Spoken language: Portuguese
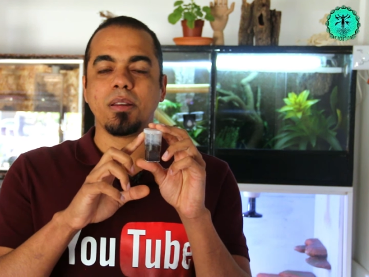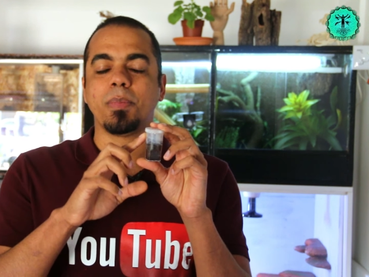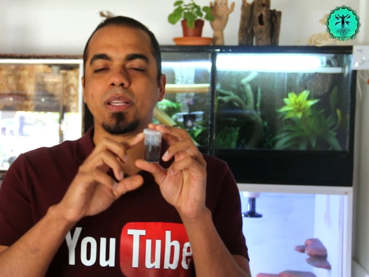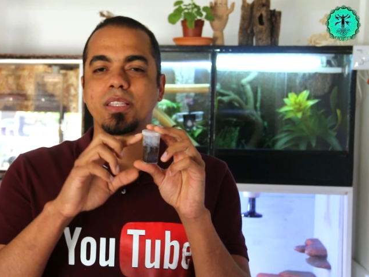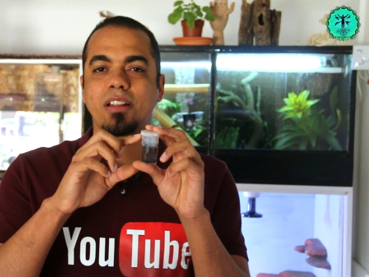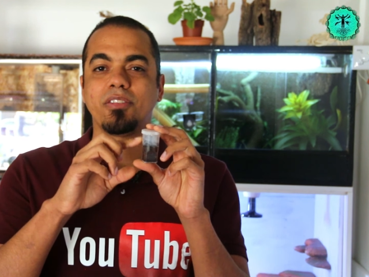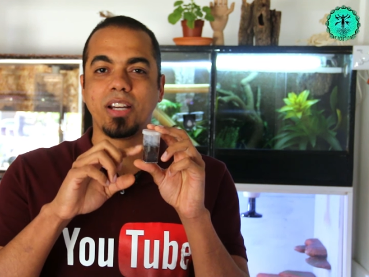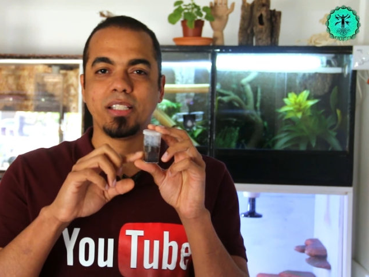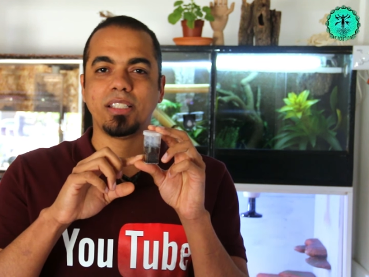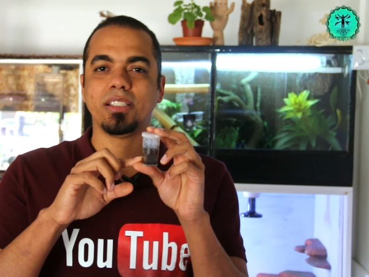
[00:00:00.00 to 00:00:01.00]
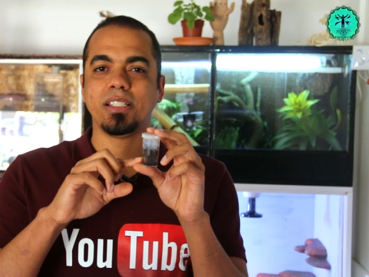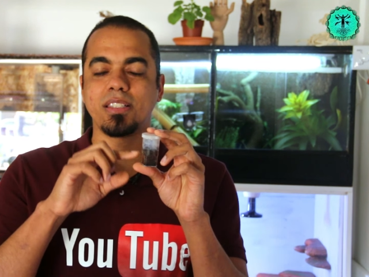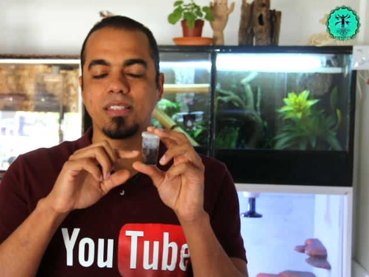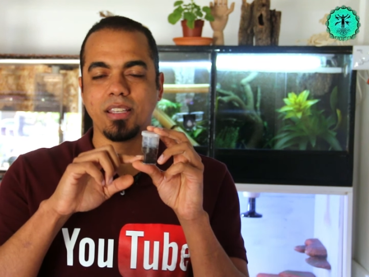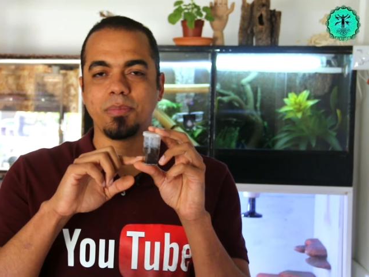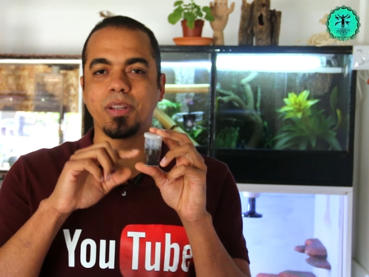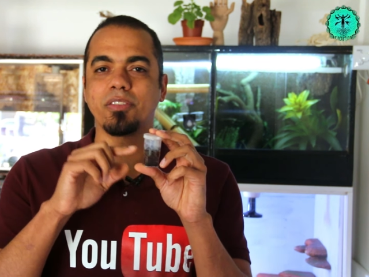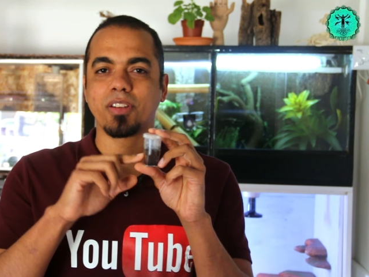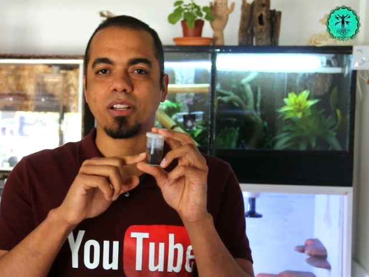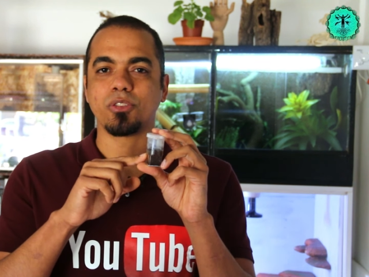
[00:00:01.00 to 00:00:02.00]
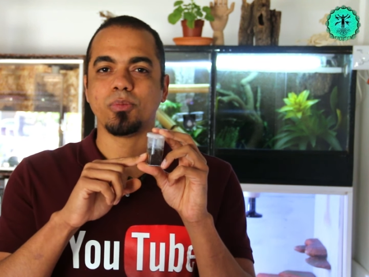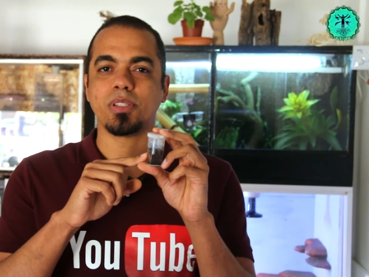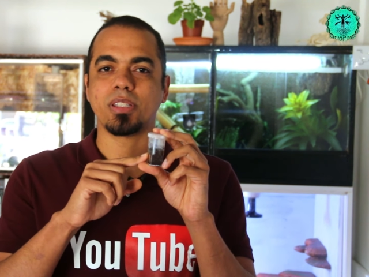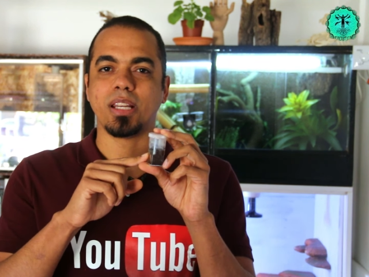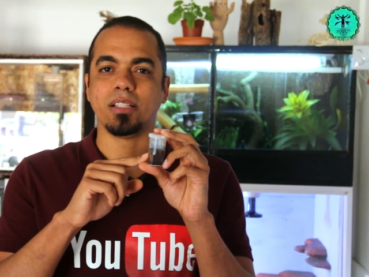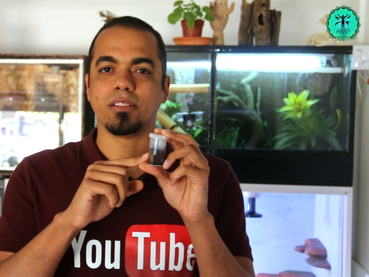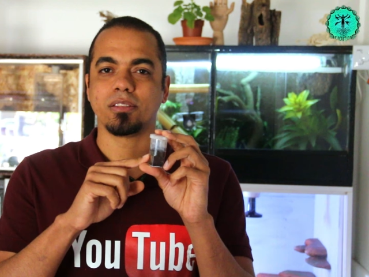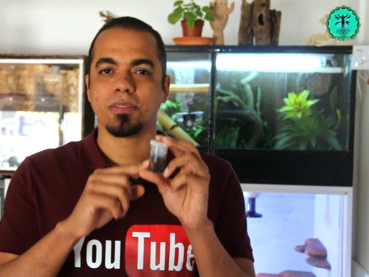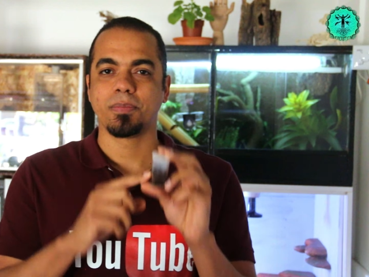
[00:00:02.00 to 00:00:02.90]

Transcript: mas ela vai tender sempre a ficar no substrato.